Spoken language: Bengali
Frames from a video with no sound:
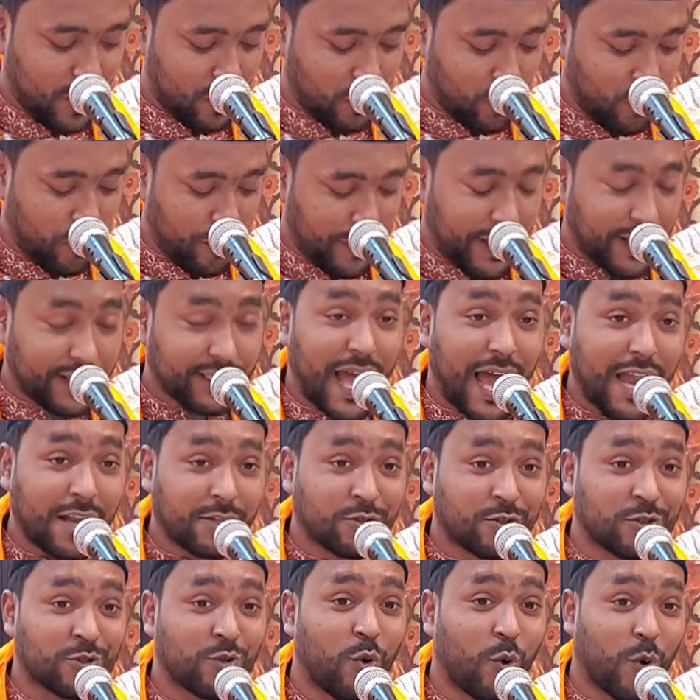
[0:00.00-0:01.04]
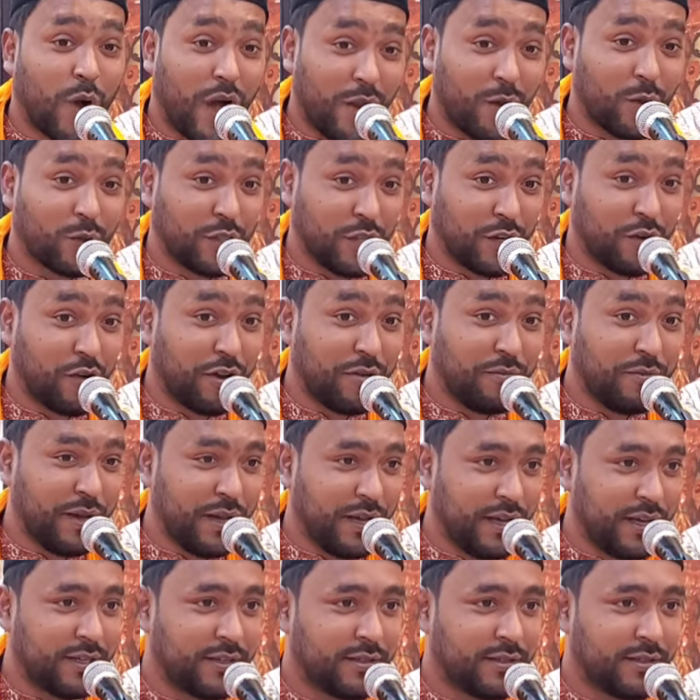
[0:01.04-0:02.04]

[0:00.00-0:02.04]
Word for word: তুমি কি তার জন্য ওকালতি করিবে